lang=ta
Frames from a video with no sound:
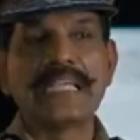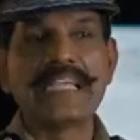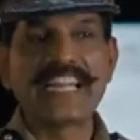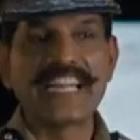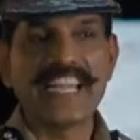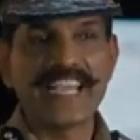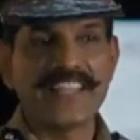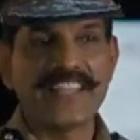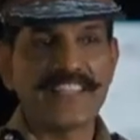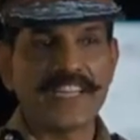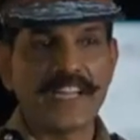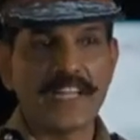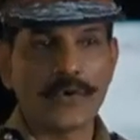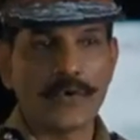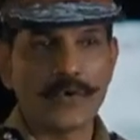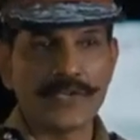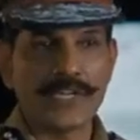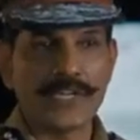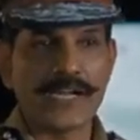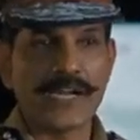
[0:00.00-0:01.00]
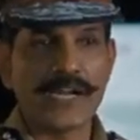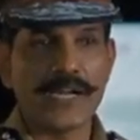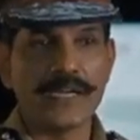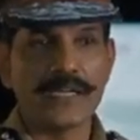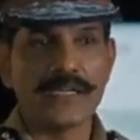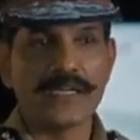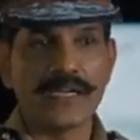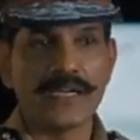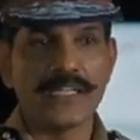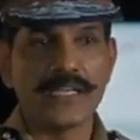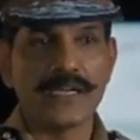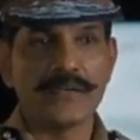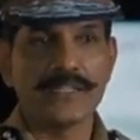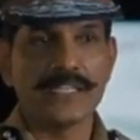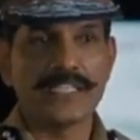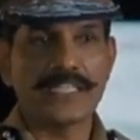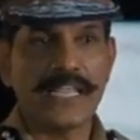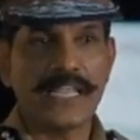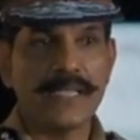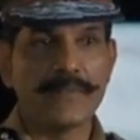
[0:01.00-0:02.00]
இணையதள குற்றங்கள்
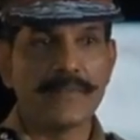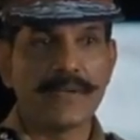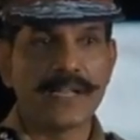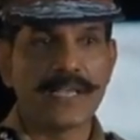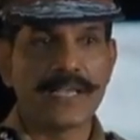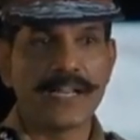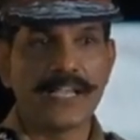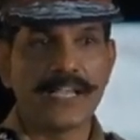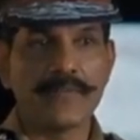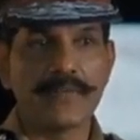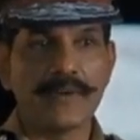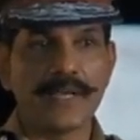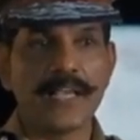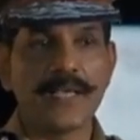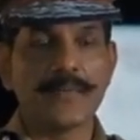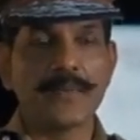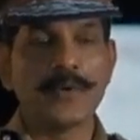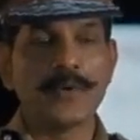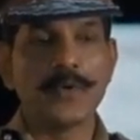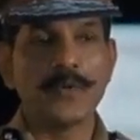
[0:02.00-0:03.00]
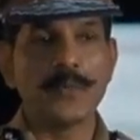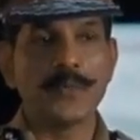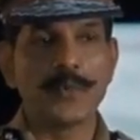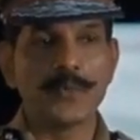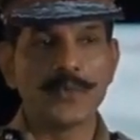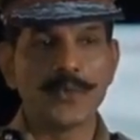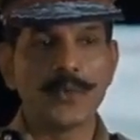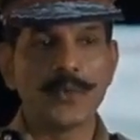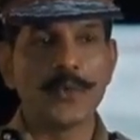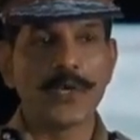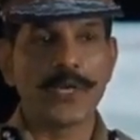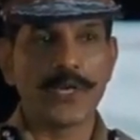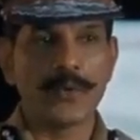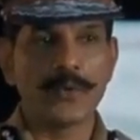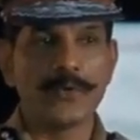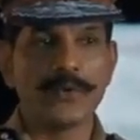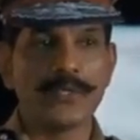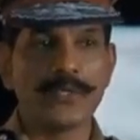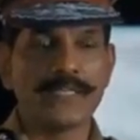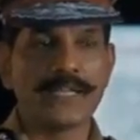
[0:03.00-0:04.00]
அதாவது சைபர் கிரைமில் இப்போ ஒரு புது
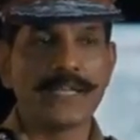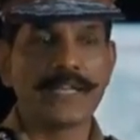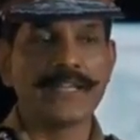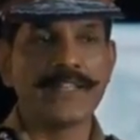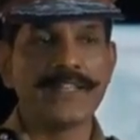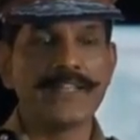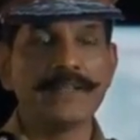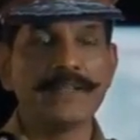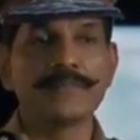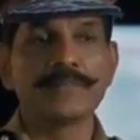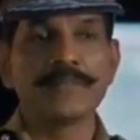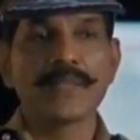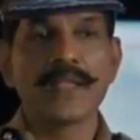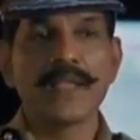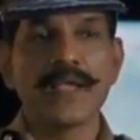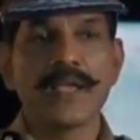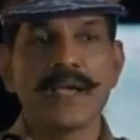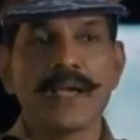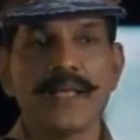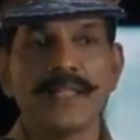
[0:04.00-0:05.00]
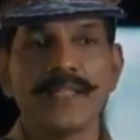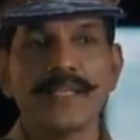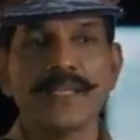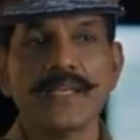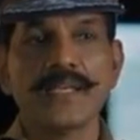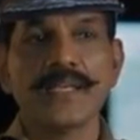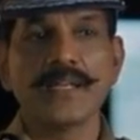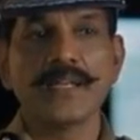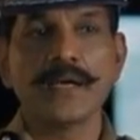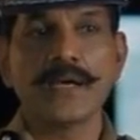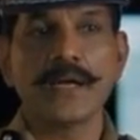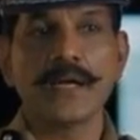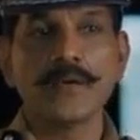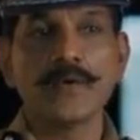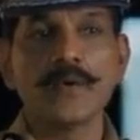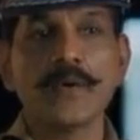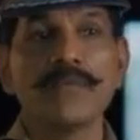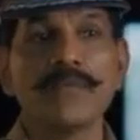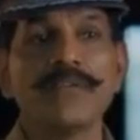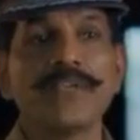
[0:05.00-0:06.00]
வரவு வந்திருக்குது அது
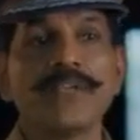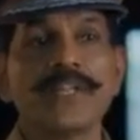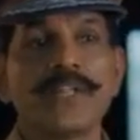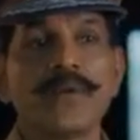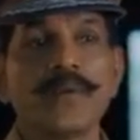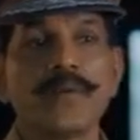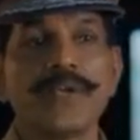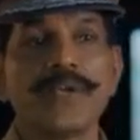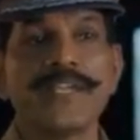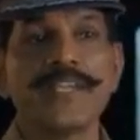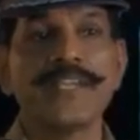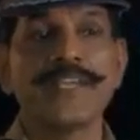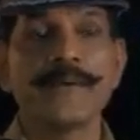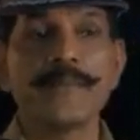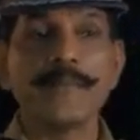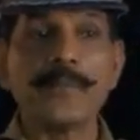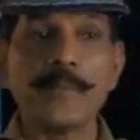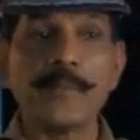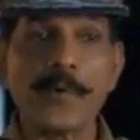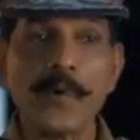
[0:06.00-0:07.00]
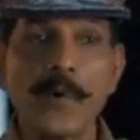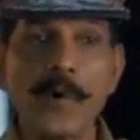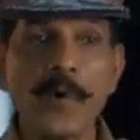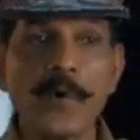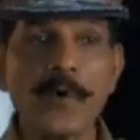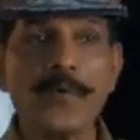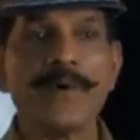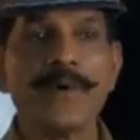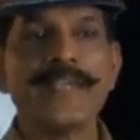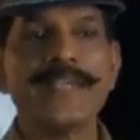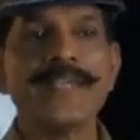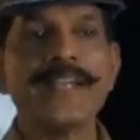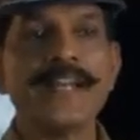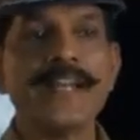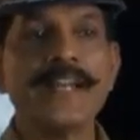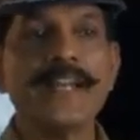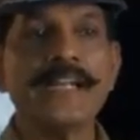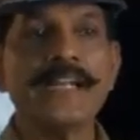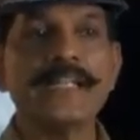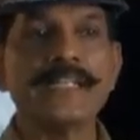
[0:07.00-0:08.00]
இராணுவ வீரனுடைய
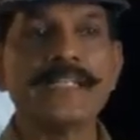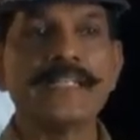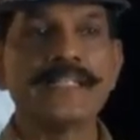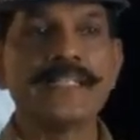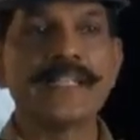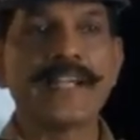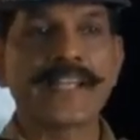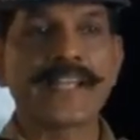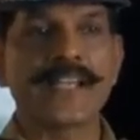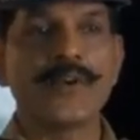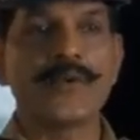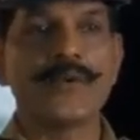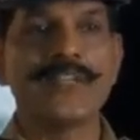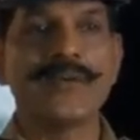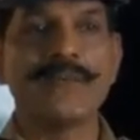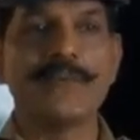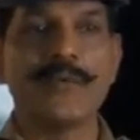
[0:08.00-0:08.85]
போர்வையில் நடக்கக்கூடிய